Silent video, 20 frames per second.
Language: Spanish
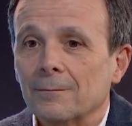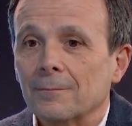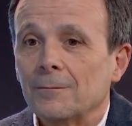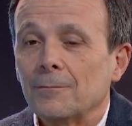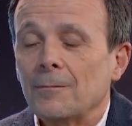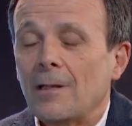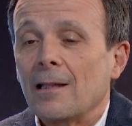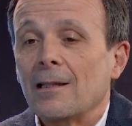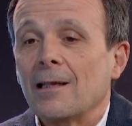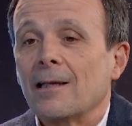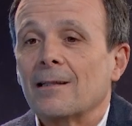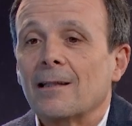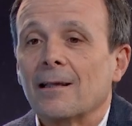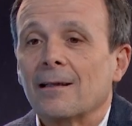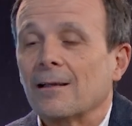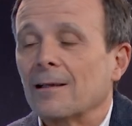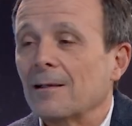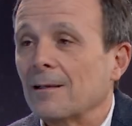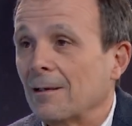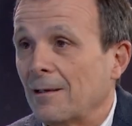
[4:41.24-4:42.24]
una
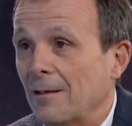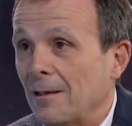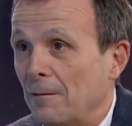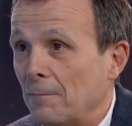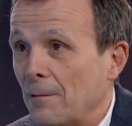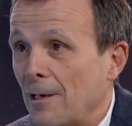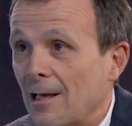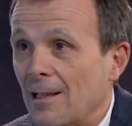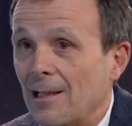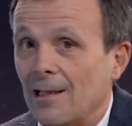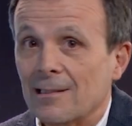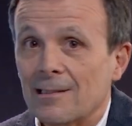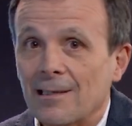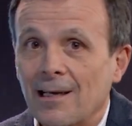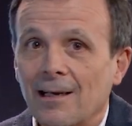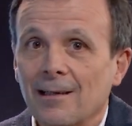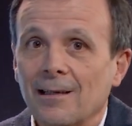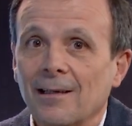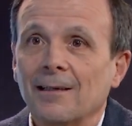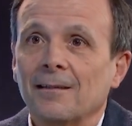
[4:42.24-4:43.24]
dieta equilibrada,
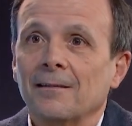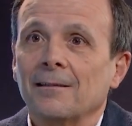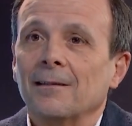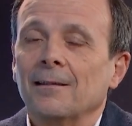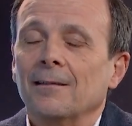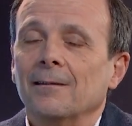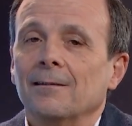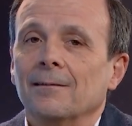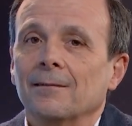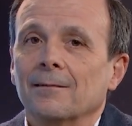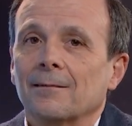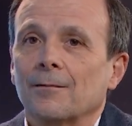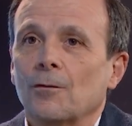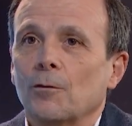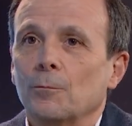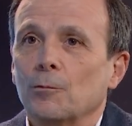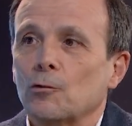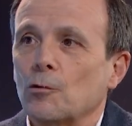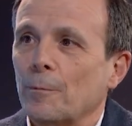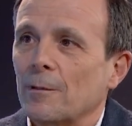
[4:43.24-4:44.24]
sana, eh,
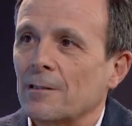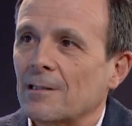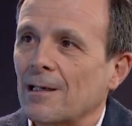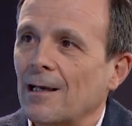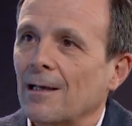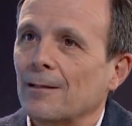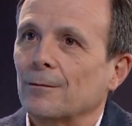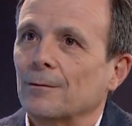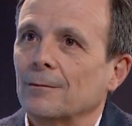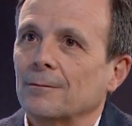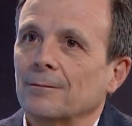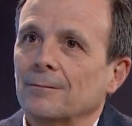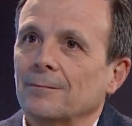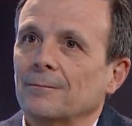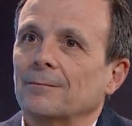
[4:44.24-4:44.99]
con mucho pescado.